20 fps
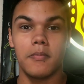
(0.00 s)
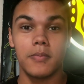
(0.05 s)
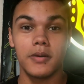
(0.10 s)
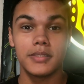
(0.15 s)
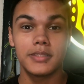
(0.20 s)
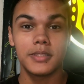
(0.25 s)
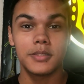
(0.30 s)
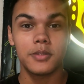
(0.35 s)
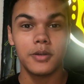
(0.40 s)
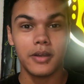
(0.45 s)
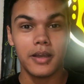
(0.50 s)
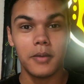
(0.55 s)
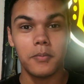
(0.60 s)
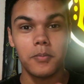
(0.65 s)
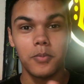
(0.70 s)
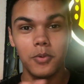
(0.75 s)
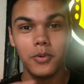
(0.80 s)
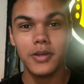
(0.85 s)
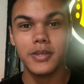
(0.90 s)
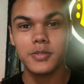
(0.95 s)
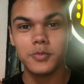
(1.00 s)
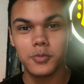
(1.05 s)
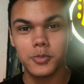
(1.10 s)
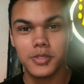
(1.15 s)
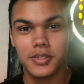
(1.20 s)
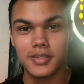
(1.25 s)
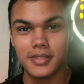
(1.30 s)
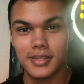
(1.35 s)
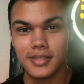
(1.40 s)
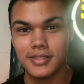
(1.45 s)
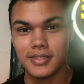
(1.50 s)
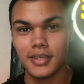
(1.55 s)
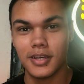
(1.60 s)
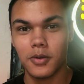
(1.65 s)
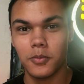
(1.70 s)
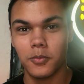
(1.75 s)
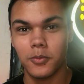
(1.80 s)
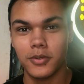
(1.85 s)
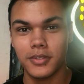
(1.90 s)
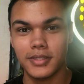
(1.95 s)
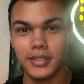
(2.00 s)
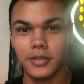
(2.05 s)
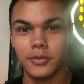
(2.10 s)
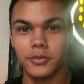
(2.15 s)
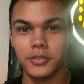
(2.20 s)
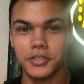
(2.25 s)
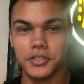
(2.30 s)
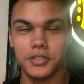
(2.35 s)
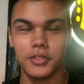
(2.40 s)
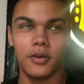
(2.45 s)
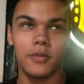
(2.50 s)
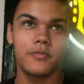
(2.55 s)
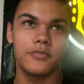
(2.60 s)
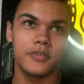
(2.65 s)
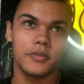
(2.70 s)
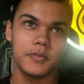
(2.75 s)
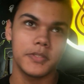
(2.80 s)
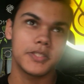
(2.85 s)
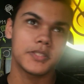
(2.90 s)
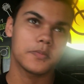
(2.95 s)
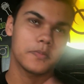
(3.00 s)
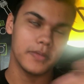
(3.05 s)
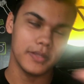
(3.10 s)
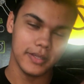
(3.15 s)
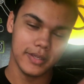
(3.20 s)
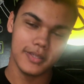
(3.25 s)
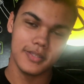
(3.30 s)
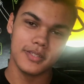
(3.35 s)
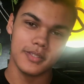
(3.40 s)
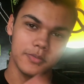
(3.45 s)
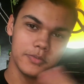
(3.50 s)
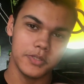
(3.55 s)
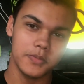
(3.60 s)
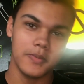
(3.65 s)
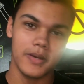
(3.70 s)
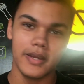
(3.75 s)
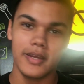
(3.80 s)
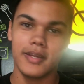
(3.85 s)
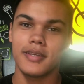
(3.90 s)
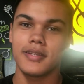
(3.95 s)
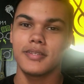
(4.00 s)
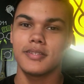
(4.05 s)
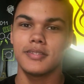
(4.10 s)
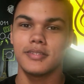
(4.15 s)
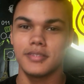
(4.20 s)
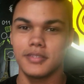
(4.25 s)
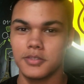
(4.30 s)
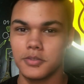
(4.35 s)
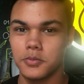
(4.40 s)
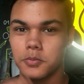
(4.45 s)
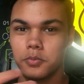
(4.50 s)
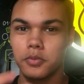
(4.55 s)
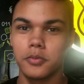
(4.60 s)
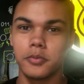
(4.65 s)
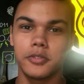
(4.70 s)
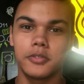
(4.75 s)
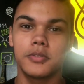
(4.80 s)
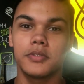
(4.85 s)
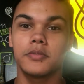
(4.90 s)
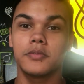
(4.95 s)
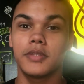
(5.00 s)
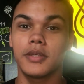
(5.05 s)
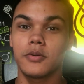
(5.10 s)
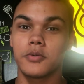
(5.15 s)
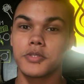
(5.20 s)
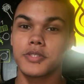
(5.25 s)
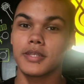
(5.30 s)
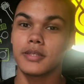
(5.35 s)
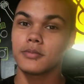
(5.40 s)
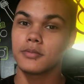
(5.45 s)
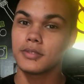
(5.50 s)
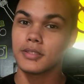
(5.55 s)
banda toca poucas músicas desse álbum até hoje, obviamente pela questão de marketing, de o público não ter gostado